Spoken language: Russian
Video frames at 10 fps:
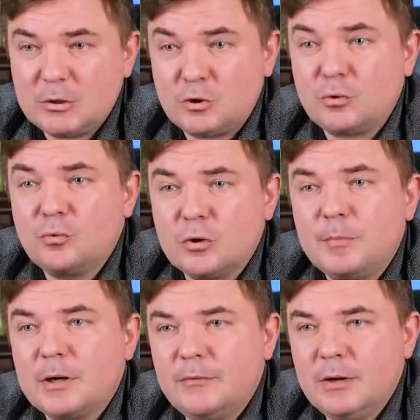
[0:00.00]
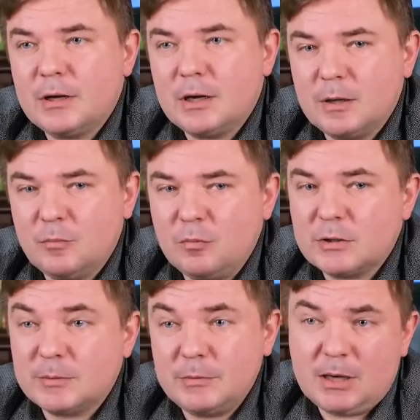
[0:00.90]
структуры портфеля, каким
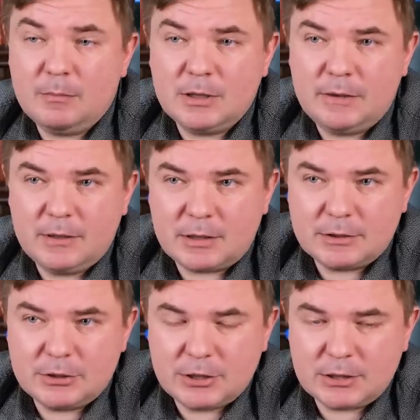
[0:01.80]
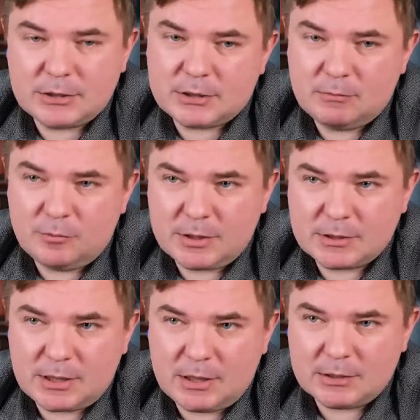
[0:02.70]
образом я бы, наверное, сейчас, если бы у меня
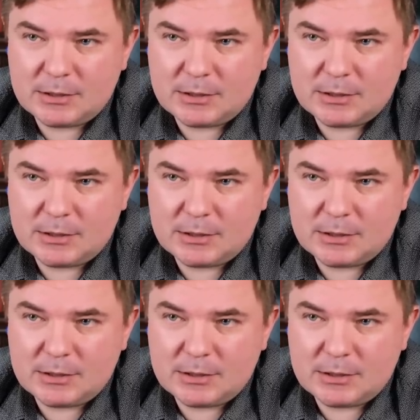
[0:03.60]
стояла